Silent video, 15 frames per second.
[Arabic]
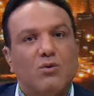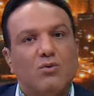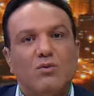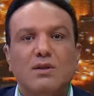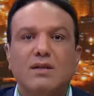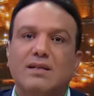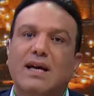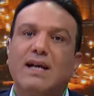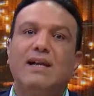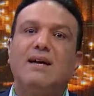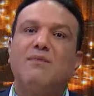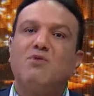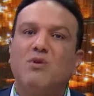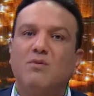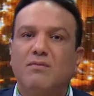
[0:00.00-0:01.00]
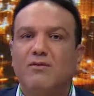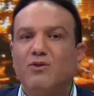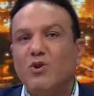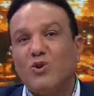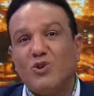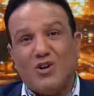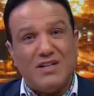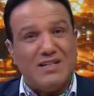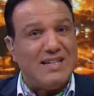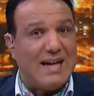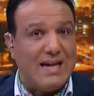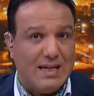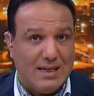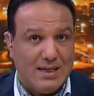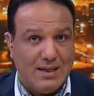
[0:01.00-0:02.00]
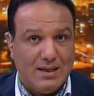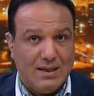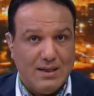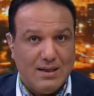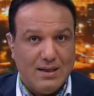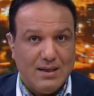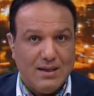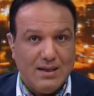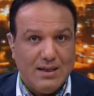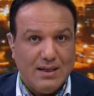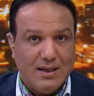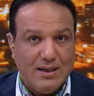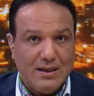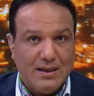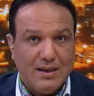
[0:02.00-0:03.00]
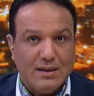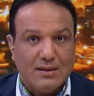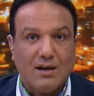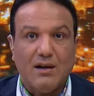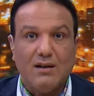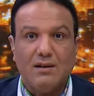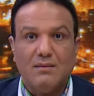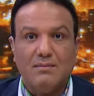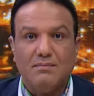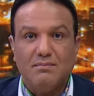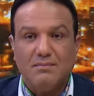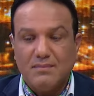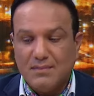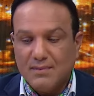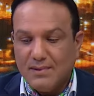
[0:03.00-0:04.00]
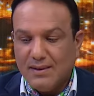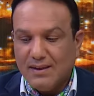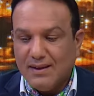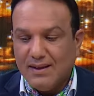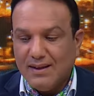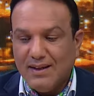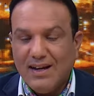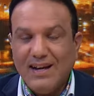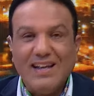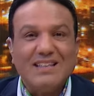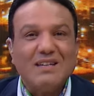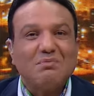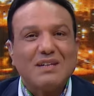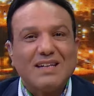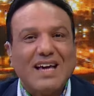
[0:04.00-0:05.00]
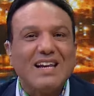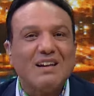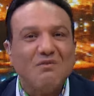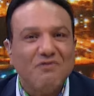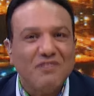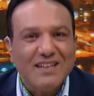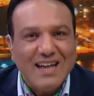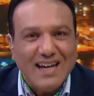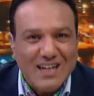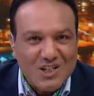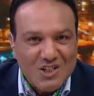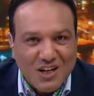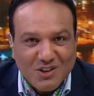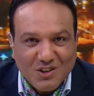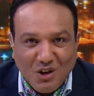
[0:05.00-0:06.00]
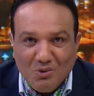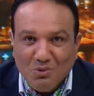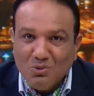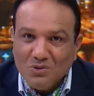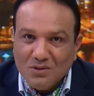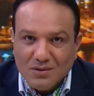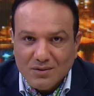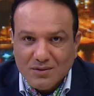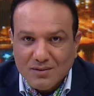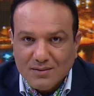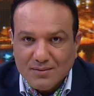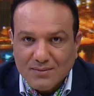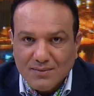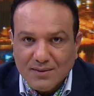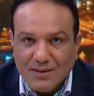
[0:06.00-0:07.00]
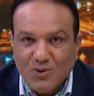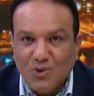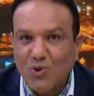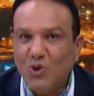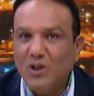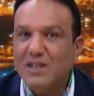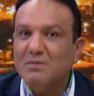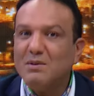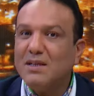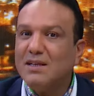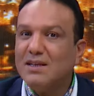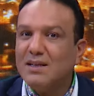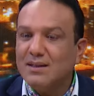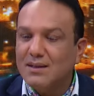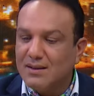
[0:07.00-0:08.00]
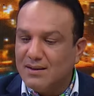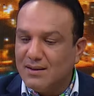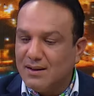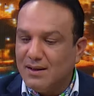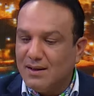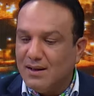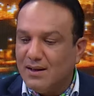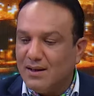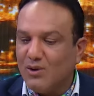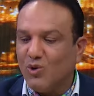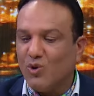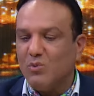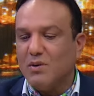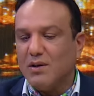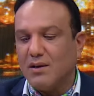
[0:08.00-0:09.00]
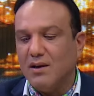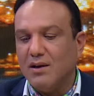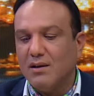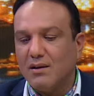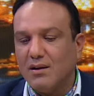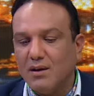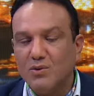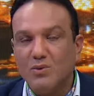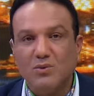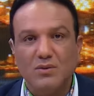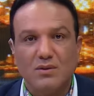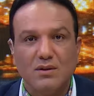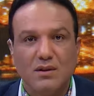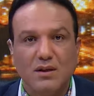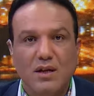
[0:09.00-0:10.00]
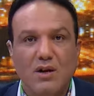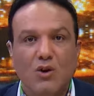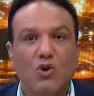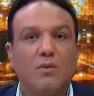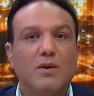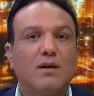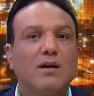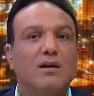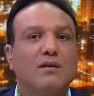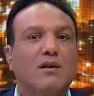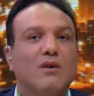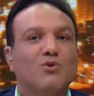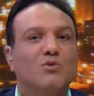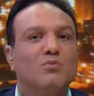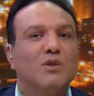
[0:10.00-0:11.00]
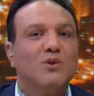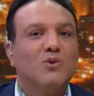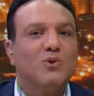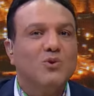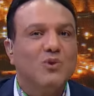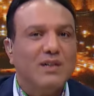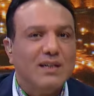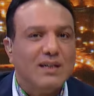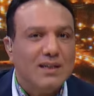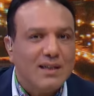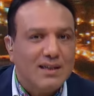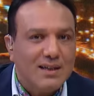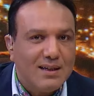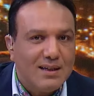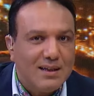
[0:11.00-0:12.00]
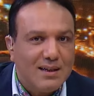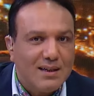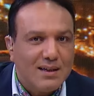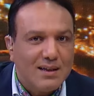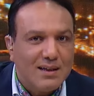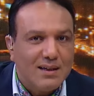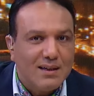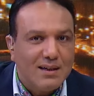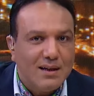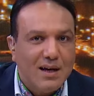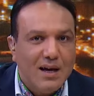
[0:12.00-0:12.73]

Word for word: ونكلمهم ويقولوا لنا طيب اللي انت بتتكلم فيه ده نشأة قانون نروح لمين لخبراء القانون خبراء القانون بيقولوا ايه